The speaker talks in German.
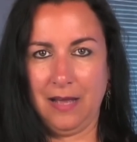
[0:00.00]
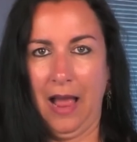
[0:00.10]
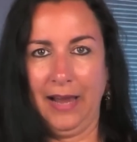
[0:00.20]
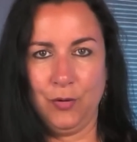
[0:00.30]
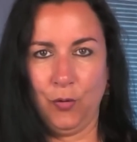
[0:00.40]

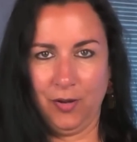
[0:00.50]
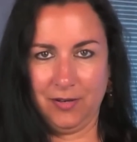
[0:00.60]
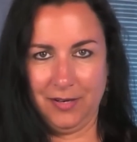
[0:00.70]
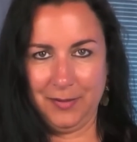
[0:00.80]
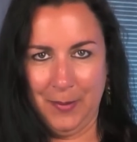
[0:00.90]

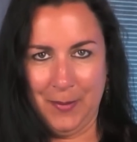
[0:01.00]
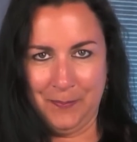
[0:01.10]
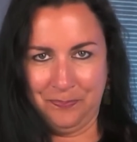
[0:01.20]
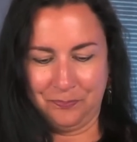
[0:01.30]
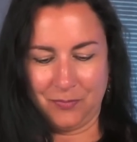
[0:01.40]
Einhörnern
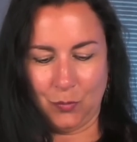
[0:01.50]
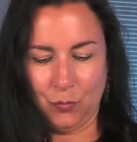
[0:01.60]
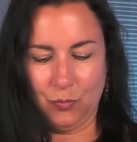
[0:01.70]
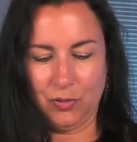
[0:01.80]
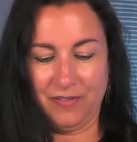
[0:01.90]

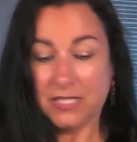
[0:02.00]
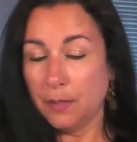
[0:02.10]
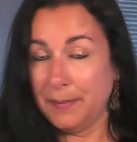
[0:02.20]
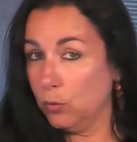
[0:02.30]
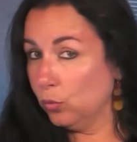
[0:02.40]
oder
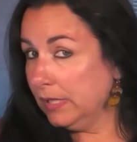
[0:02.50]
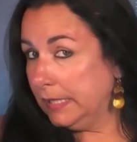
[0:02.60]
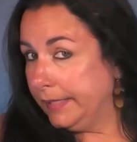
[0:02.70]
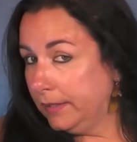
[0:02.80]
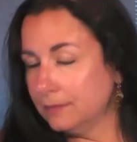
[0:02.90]
Wassermelonen
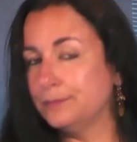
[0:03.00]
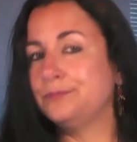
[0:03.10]
mhm. liegen.